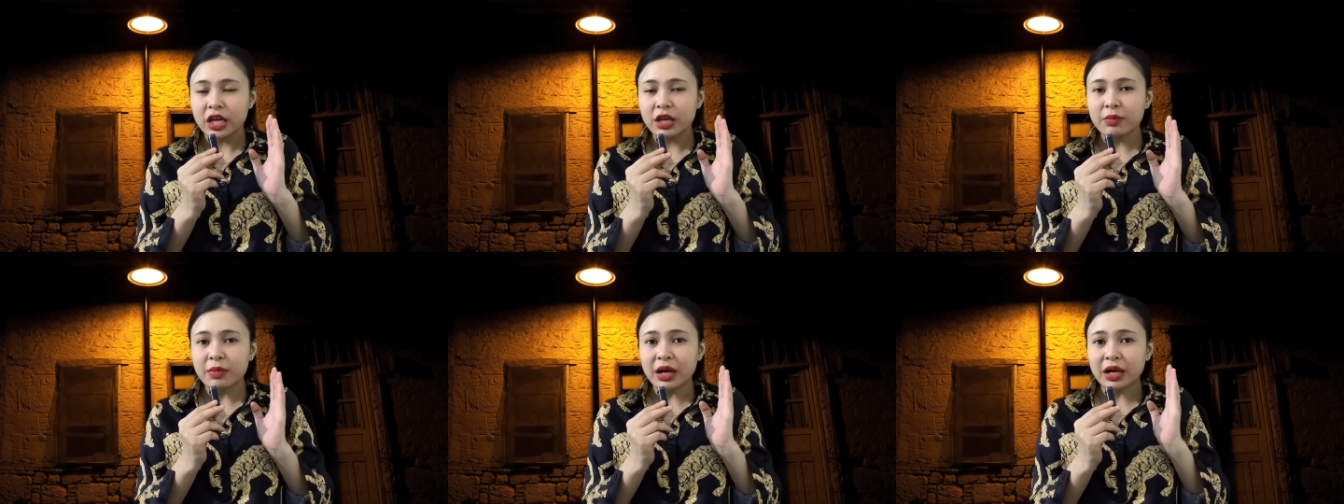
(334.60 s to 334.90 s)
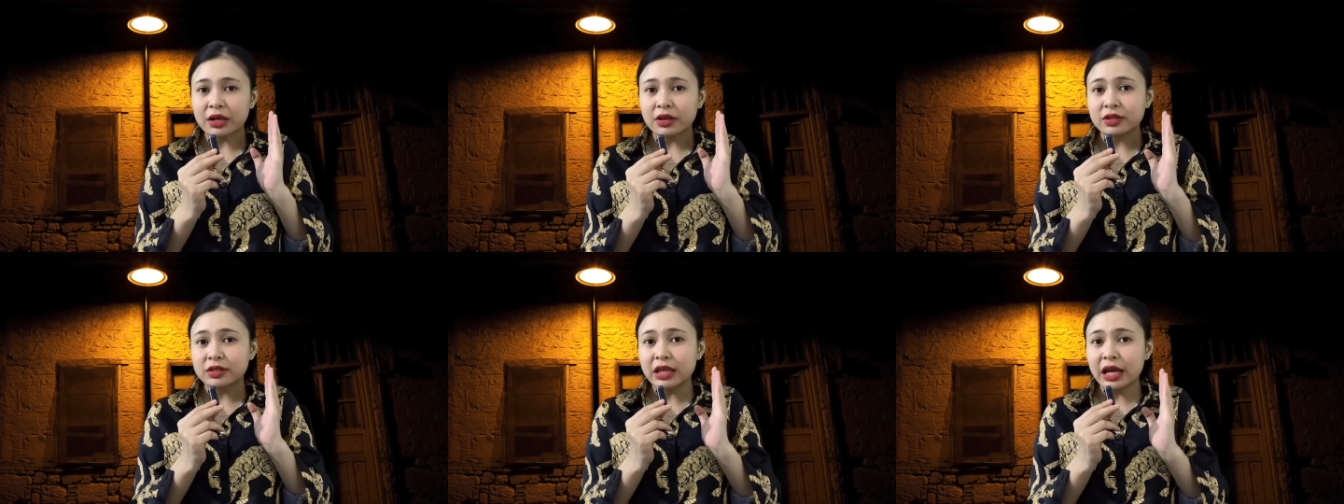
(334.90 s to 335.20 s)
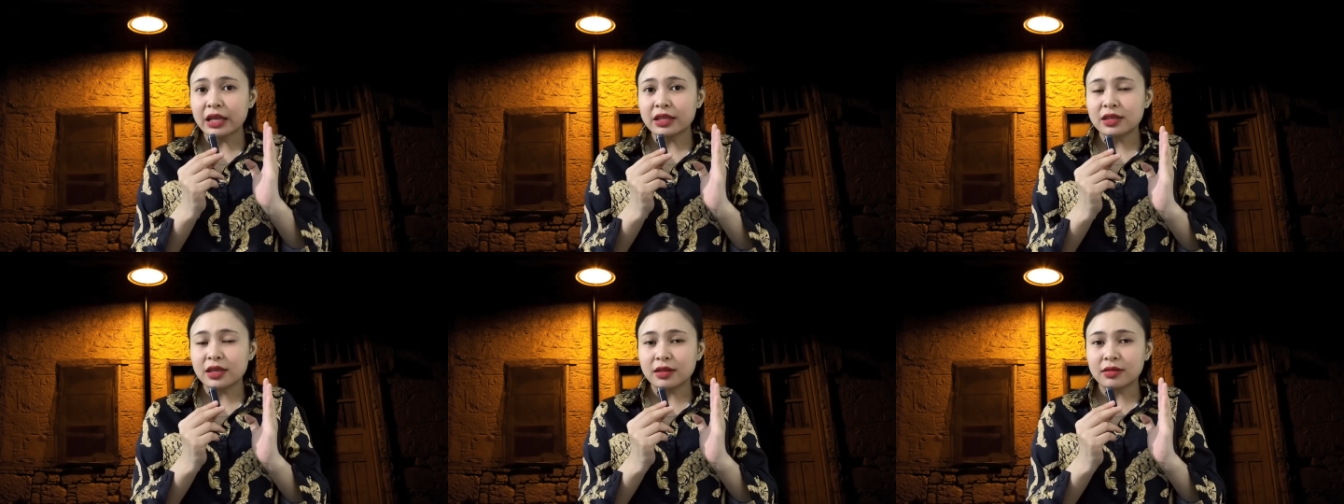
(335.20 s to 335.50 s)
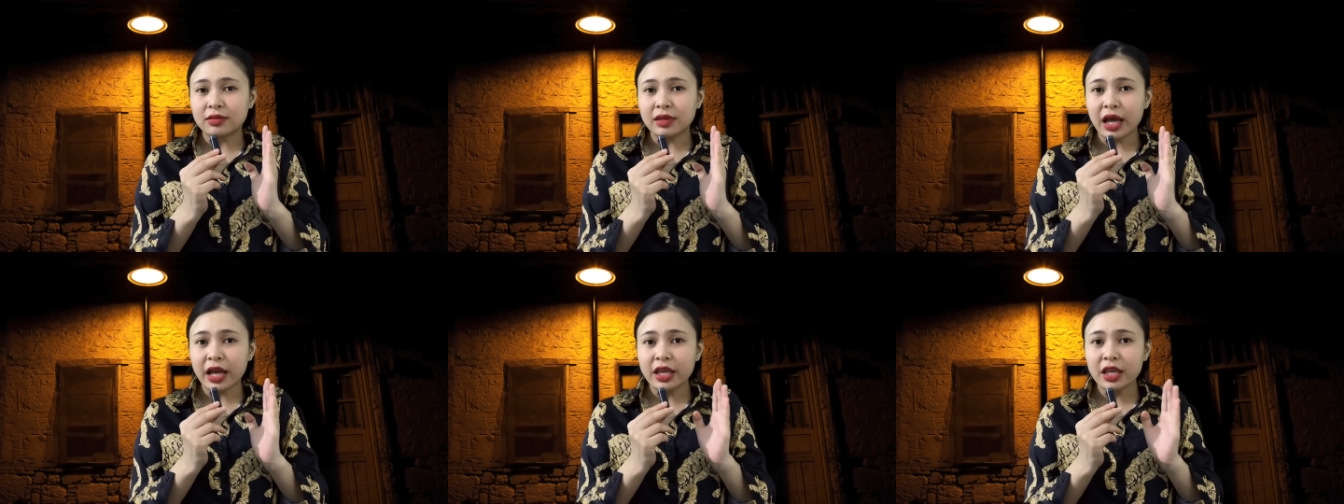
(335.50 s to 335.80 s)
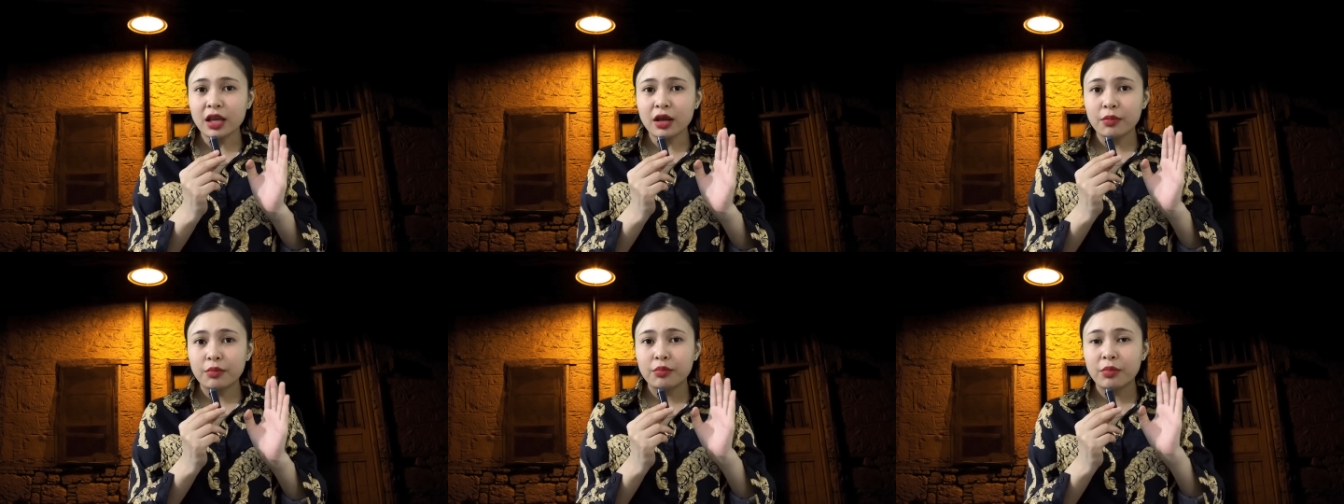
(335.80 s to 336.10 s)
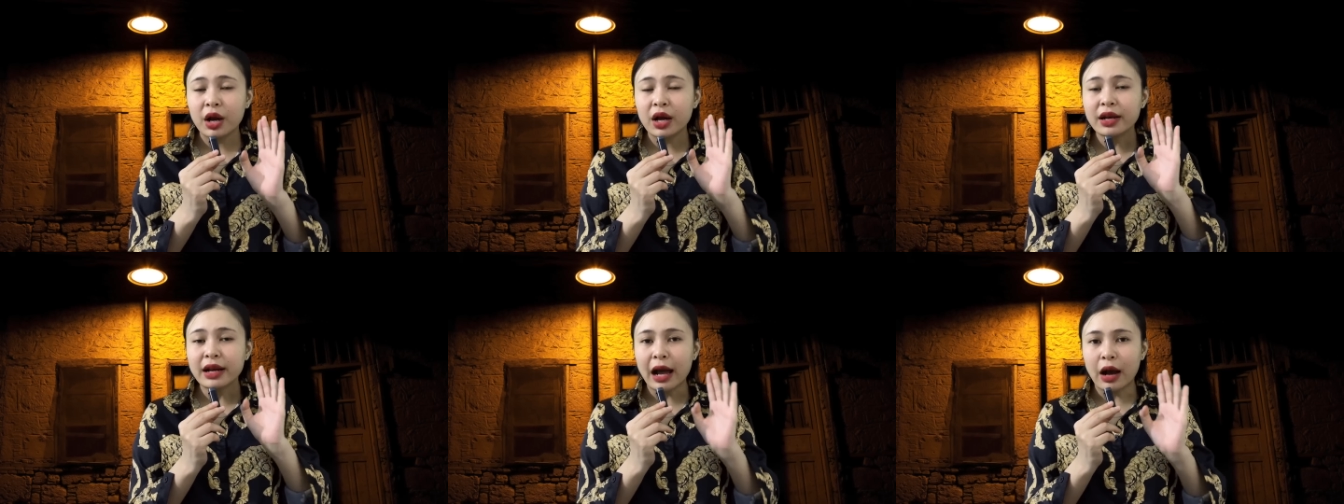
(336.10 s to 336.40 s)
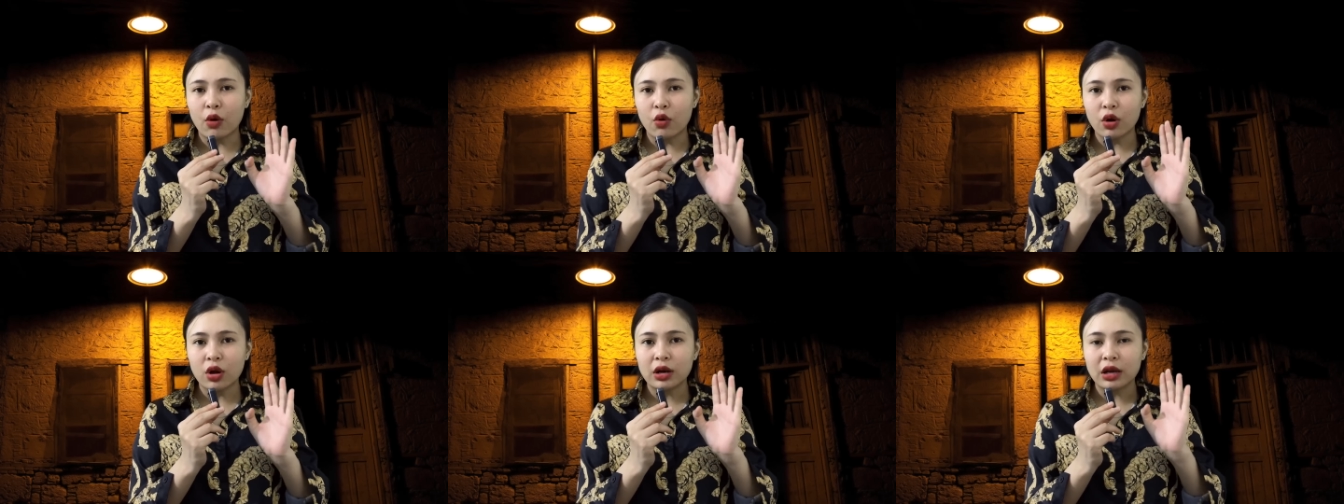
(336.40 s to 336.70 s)
Khi mà người ta nhìn thấy, mới
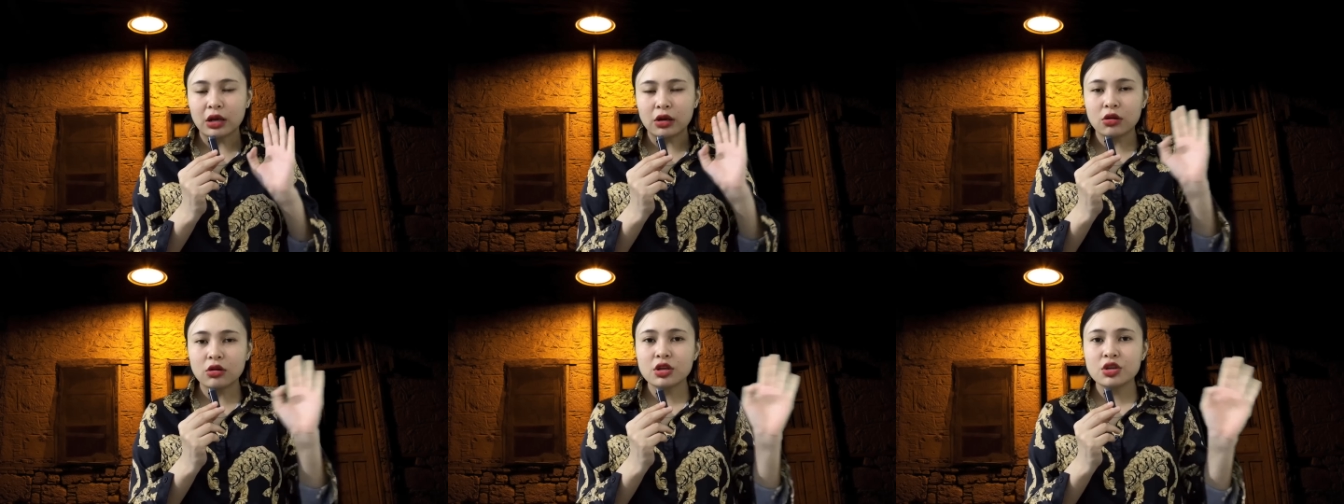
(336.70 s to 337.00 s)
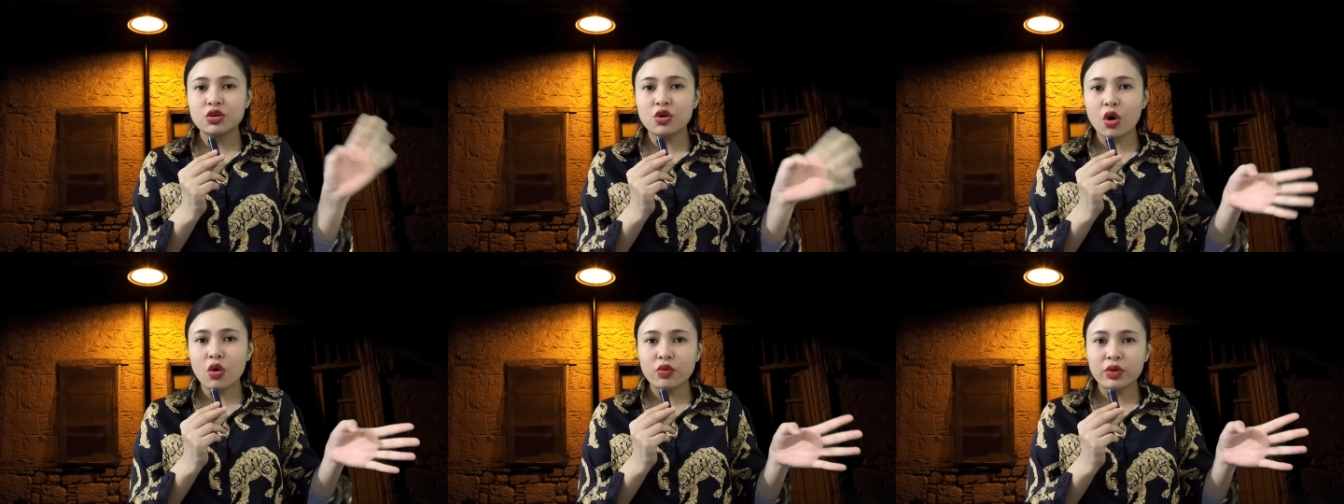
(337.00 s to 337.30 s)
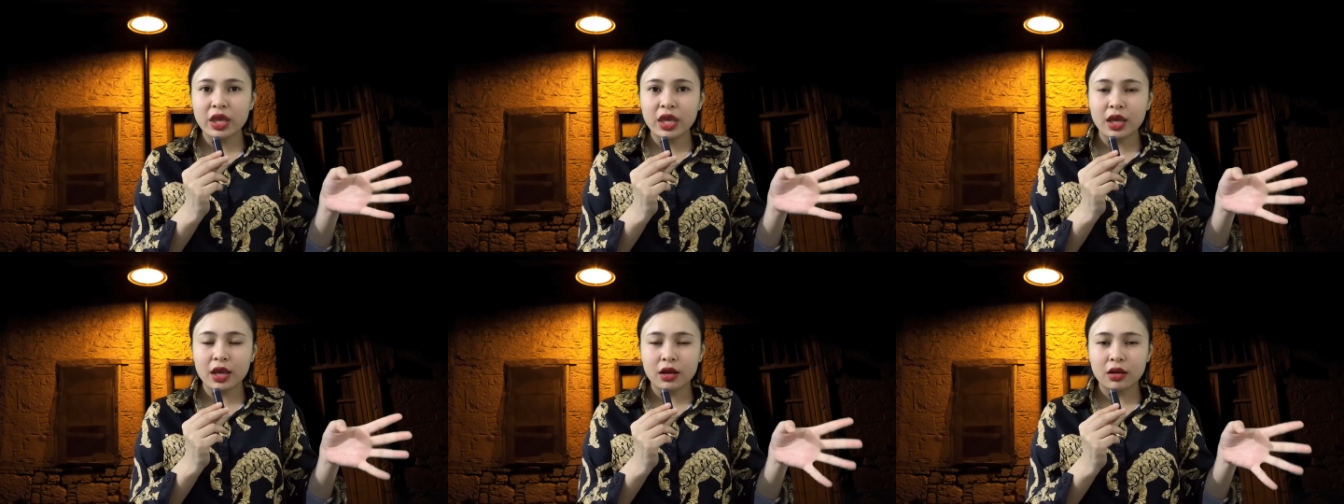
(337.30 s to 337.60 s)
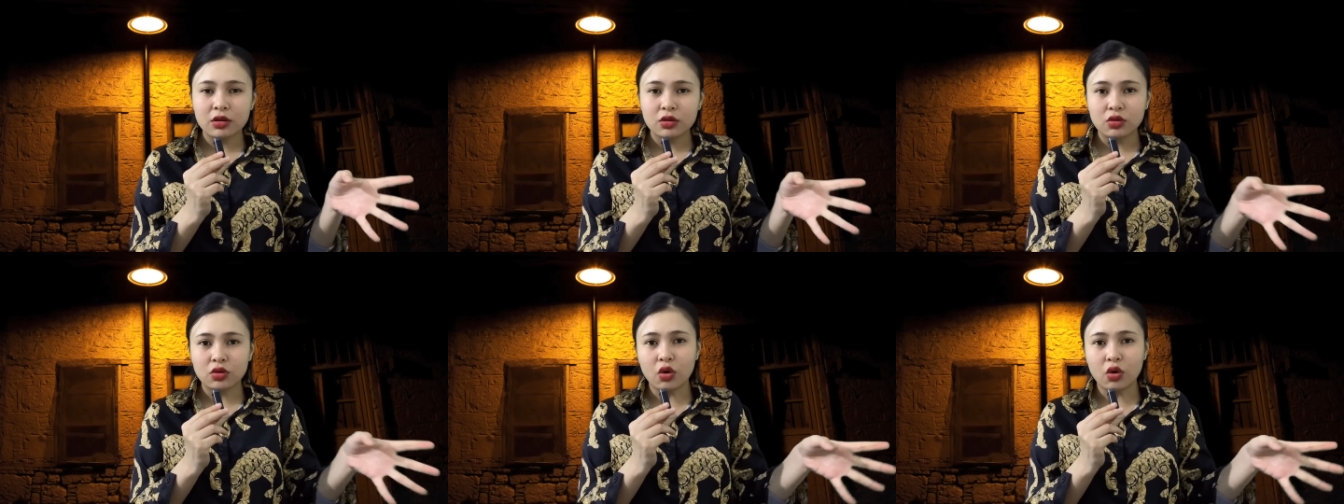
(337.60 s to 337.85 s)
đầu là có cái cô kia,